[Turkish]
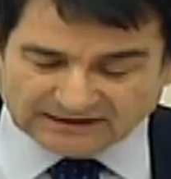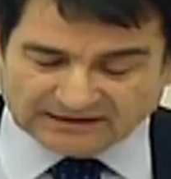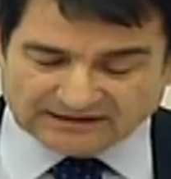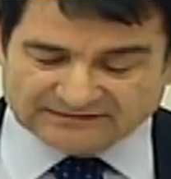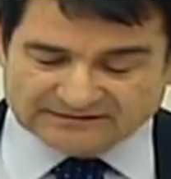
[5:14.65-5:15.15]

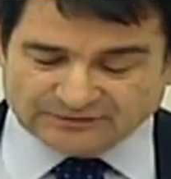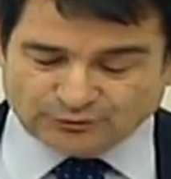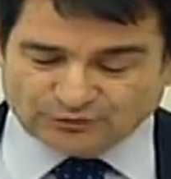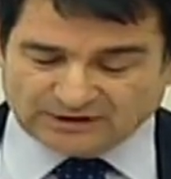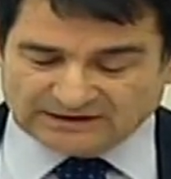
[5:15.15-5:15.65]
asgari
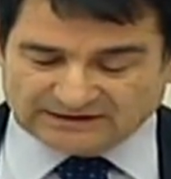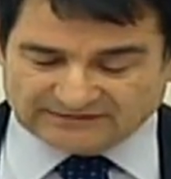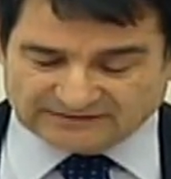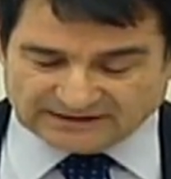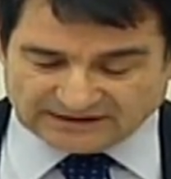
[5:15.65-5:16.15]
ücret
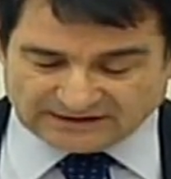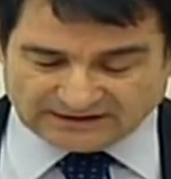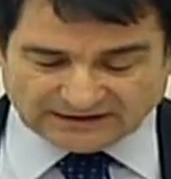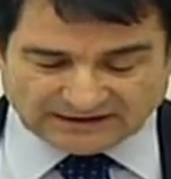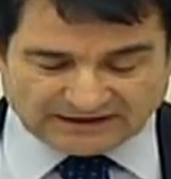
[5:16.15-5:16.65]
desteğinin
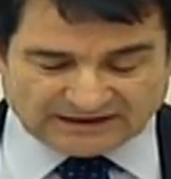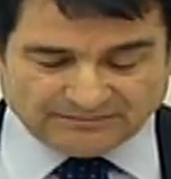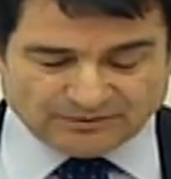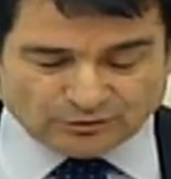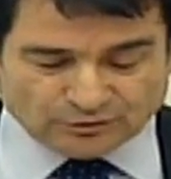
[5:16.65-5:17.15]

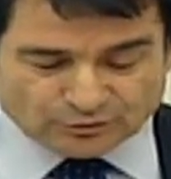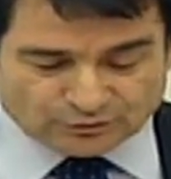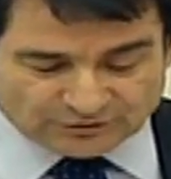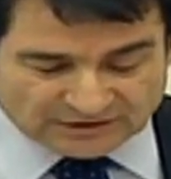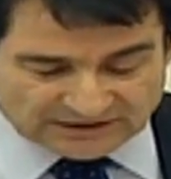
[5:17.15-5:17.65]

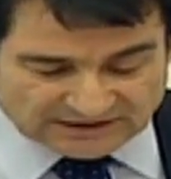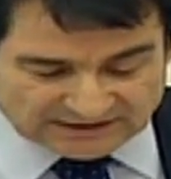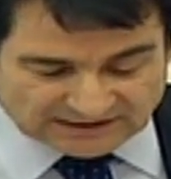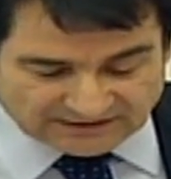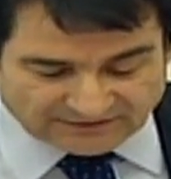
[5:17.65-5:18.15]
2019 yılında
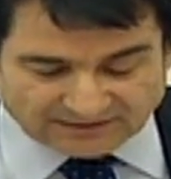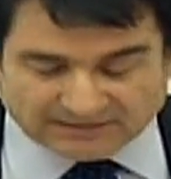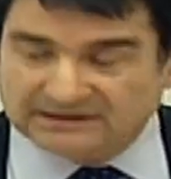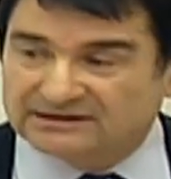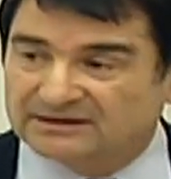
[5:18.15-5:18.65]
da devam
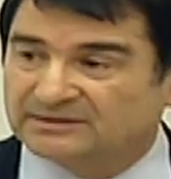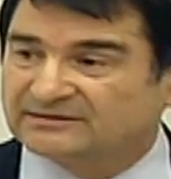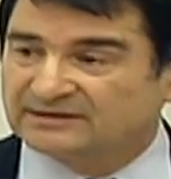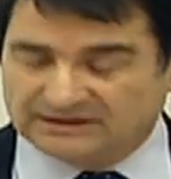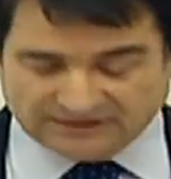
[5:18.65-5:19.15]

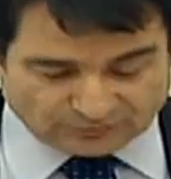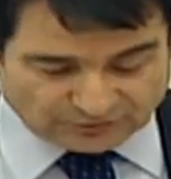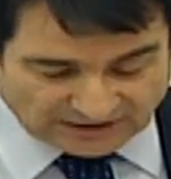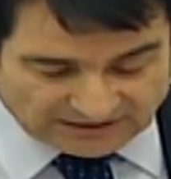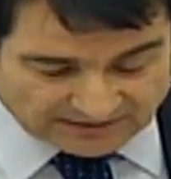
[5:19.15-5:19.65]
ettirilmesini
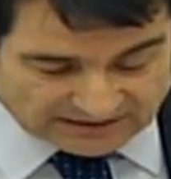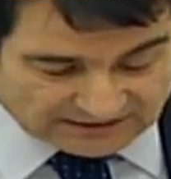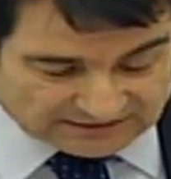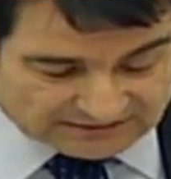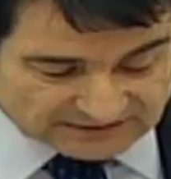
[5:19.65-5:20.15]
düzenlemektedir.